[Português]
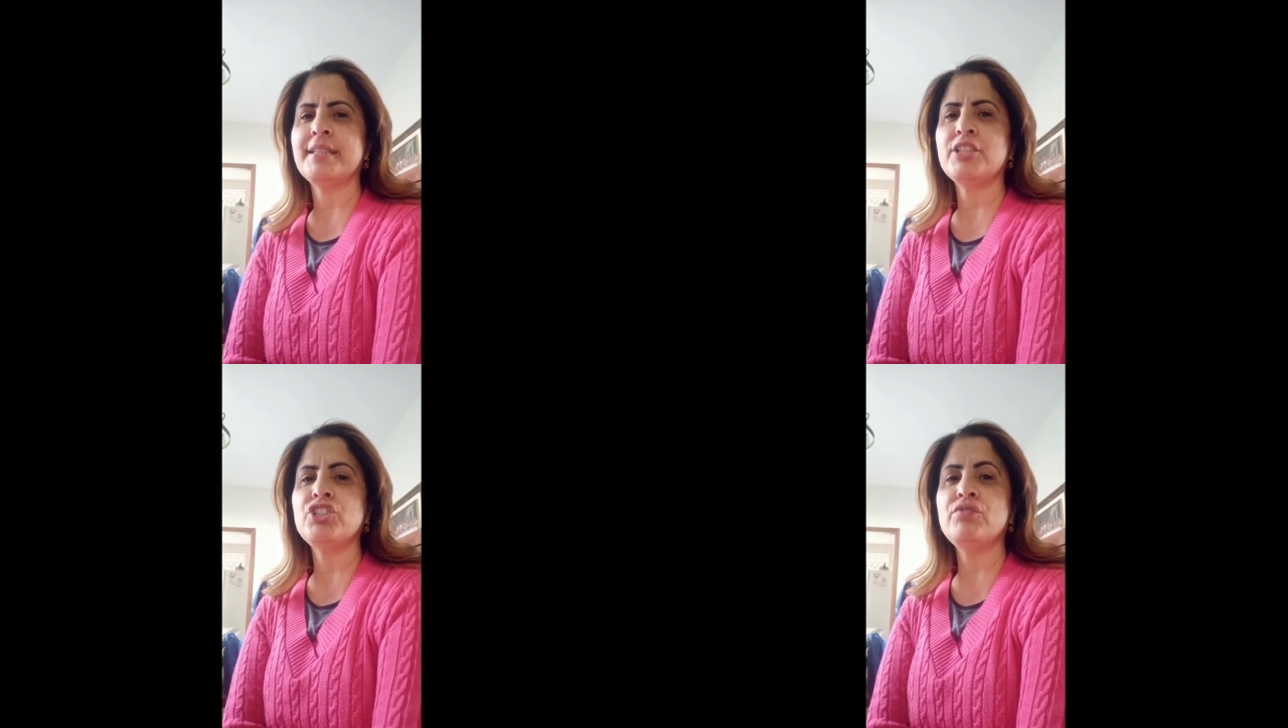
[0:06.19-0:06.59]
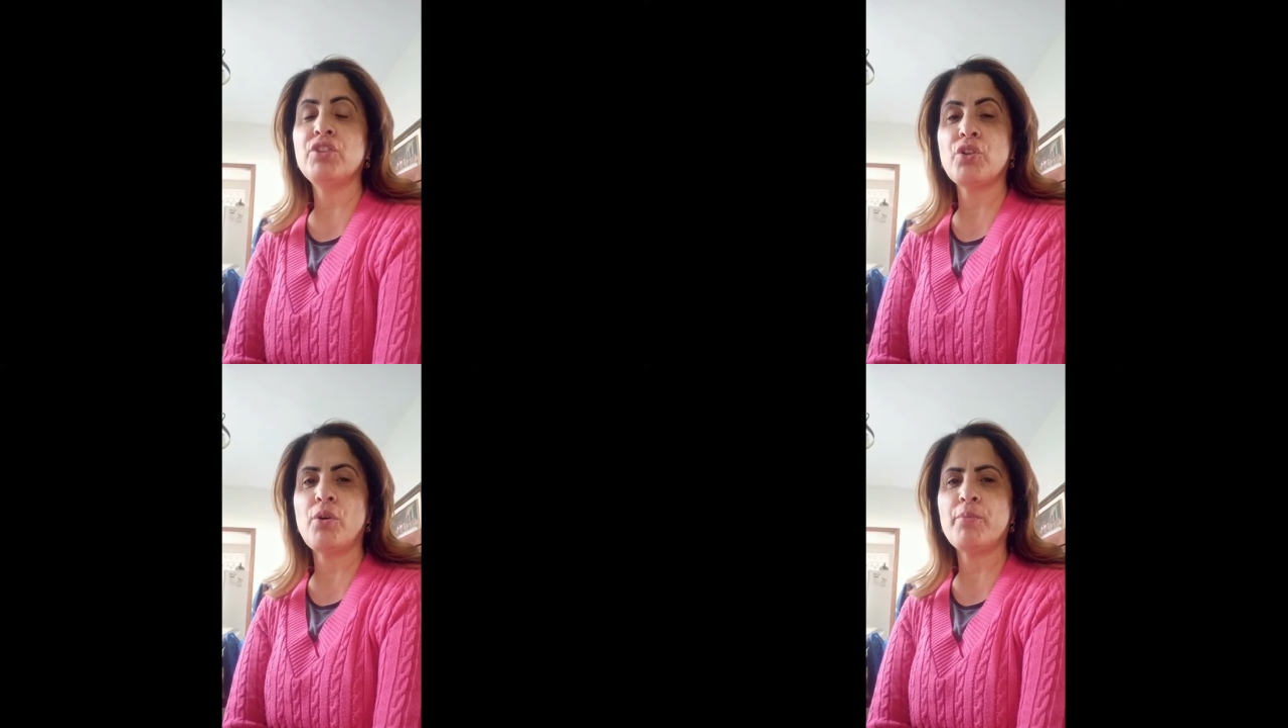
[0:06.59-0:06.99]
em
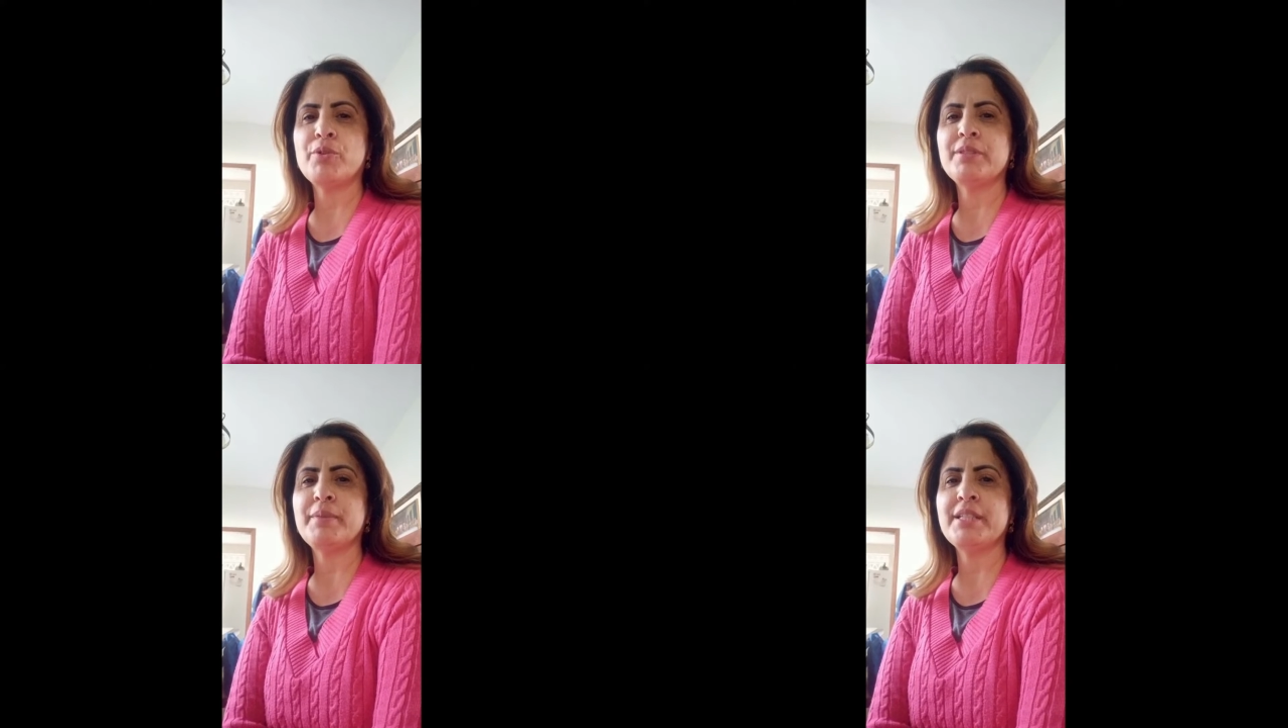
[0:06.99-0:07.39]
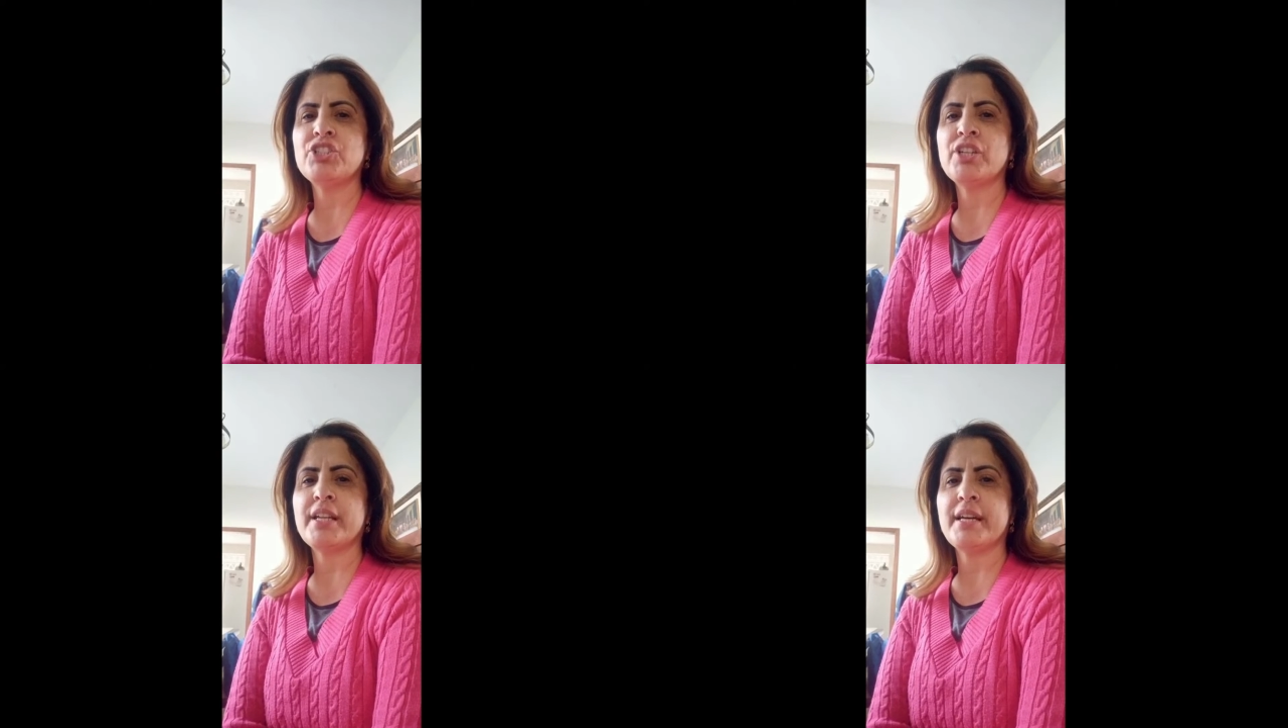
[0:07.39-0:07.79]
Divinópolis,
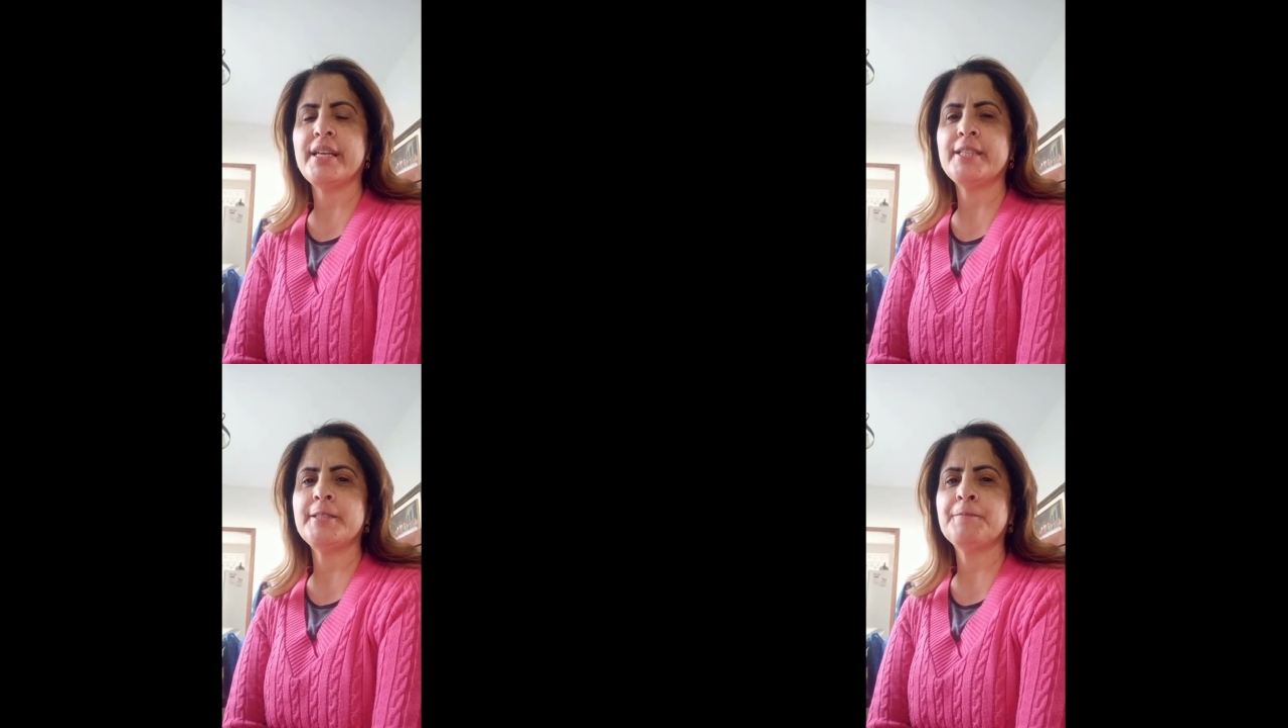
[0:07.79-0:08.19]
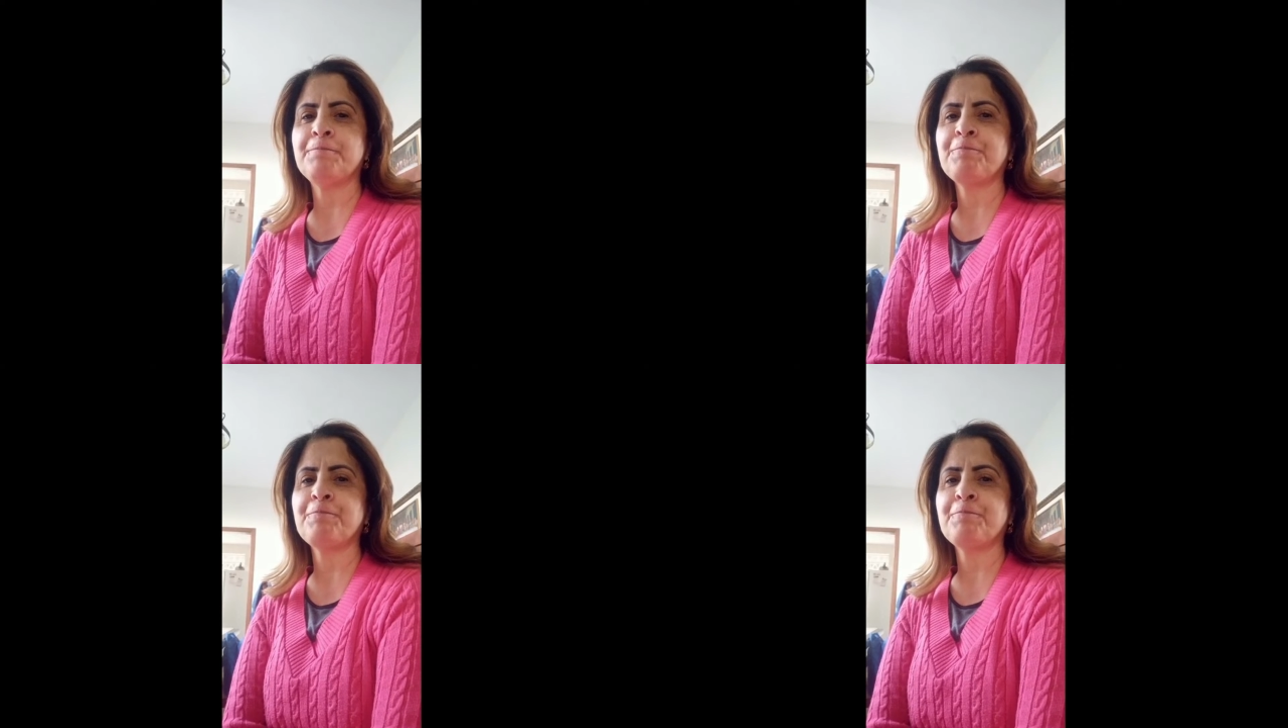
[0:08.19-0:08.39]
Minas Gerais.